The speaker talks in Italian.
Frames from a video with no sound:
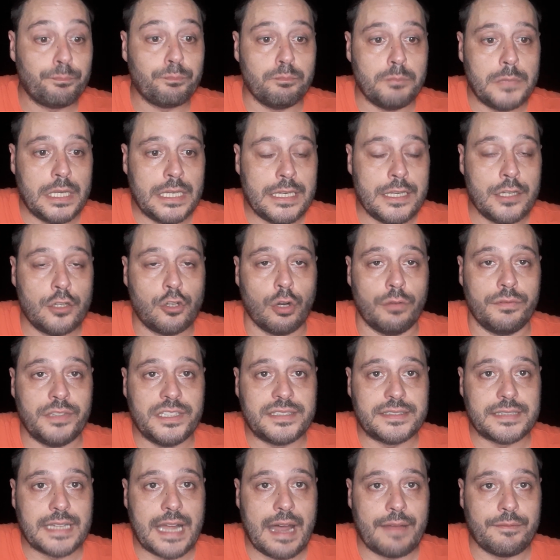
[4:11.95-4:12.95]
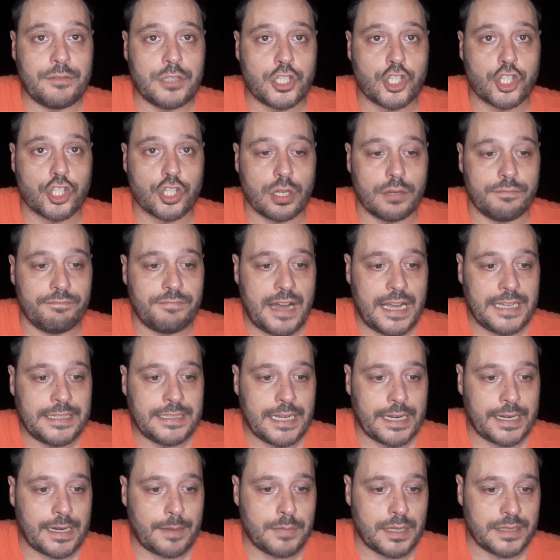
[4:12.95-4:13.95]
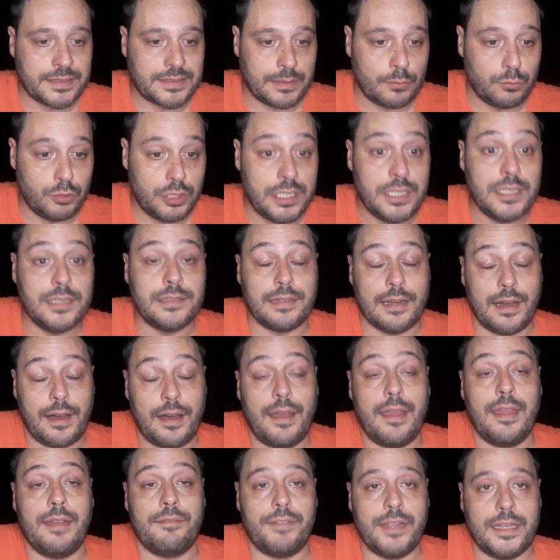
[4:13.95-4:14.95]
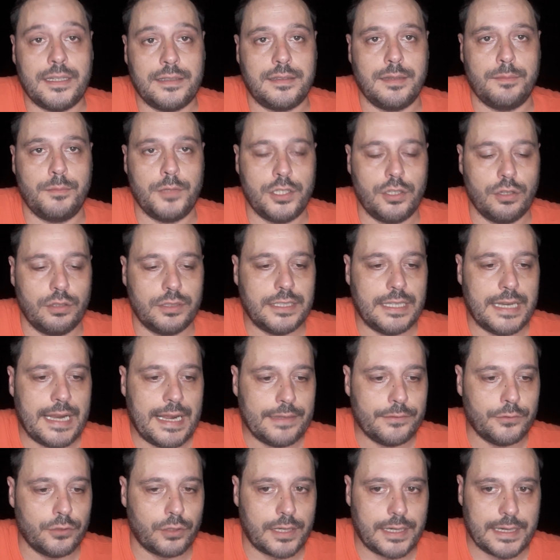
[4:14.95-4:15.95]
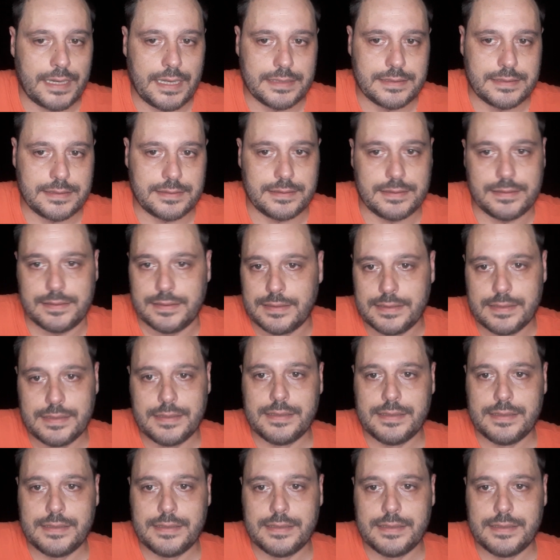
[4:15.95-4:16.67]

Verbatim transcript: Milinkovic Savic va in Arabia Saudita, eh, 20 milioni l'anno ragazzi,